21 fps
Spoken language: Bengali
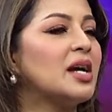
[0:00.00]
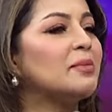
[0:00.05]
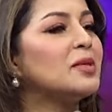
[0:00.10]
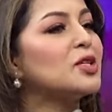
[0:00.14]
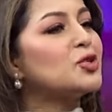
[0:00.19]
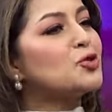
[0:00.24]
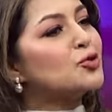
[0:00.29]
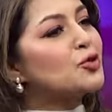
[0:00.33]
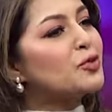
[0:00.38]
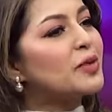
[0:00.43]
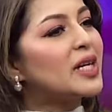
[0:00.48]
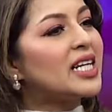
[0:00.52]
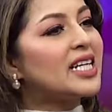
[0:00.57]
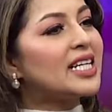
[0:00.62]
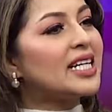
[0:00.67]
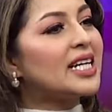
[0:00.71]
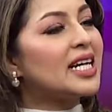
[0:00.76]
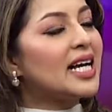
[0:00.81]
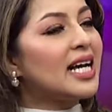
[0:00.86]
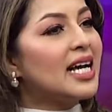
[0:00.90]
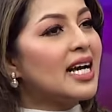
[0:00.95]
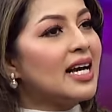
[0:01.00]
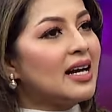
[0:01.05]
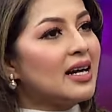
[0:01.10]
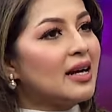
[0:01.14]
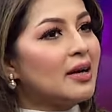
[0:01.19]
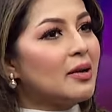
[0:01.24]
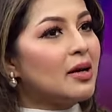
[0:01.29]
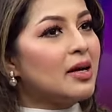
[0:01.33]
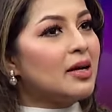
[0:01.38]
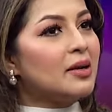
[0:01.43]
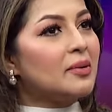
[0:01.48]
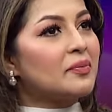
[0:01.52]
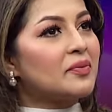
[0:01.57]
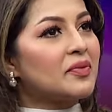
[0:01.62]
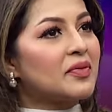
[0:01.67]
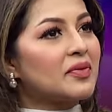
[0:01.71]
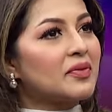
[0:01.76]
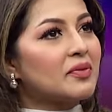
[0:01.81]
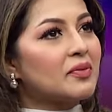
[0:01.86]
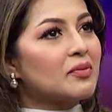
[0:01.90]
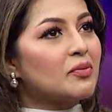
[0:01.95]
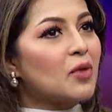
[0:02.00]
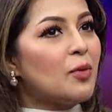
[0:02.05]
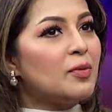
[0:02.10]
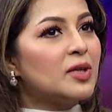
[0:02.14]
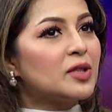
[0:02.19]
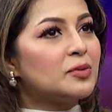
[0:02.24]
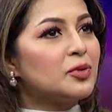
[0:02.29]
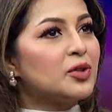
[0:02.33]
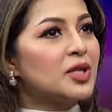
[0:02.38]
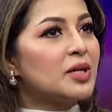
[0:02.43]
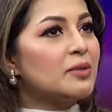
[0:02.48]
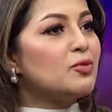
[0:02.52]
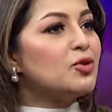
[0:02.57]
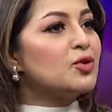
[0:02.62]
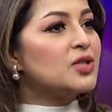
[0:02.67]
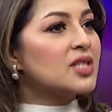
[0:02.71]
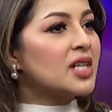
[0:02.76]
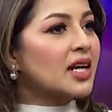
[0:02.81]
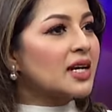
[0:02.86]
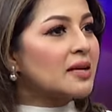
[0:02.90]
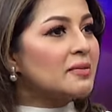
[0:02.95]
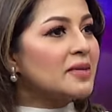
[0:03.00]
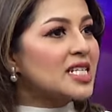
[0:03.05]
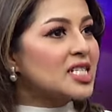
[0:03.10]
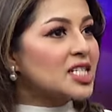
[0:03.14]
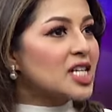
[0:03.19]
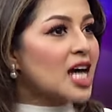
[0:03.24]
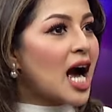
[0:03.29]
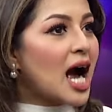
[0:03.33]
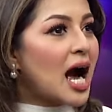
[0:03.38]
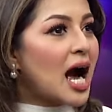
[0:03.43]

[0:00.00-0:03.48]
যে আমরা ছোটবেলায় মোহাম্মদপুরে মুস্তাকিমের চা